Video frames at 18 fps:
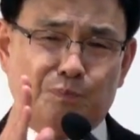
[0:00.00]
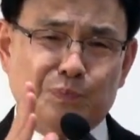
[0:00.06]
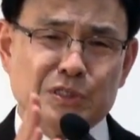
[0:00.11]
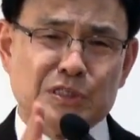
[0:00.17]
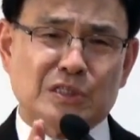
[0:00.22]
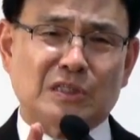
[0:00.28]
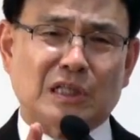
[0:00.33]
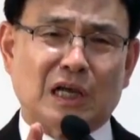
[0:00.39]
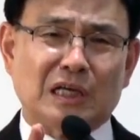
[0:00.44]

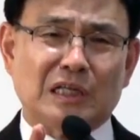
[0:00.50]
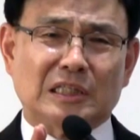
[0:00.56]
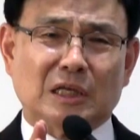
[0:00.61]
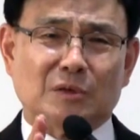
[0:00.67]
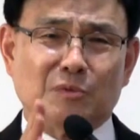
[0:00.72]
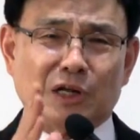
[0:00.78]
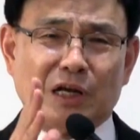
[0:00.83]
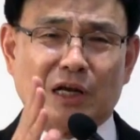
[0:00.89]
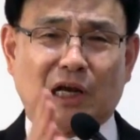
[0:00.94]
비슷하기
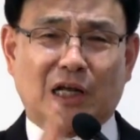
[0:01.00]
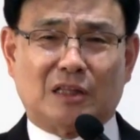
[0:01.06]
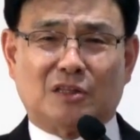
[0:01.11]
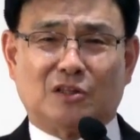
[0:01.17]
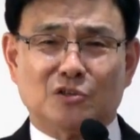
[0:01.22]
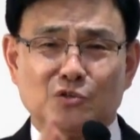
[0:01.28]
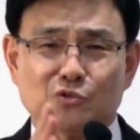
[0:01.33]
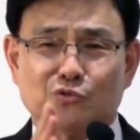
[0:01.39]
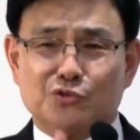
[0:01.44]
때문에
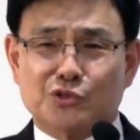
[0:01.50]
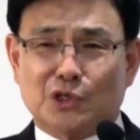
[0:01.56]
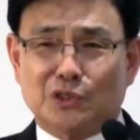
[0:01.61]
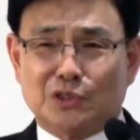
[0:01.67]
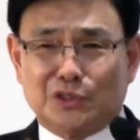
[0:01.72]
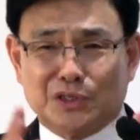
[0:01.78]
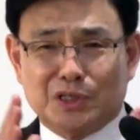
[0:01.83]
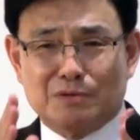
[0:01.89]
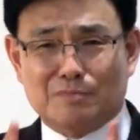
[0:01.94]
같은
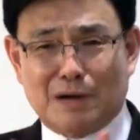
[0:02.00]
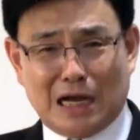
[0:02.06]
구절들이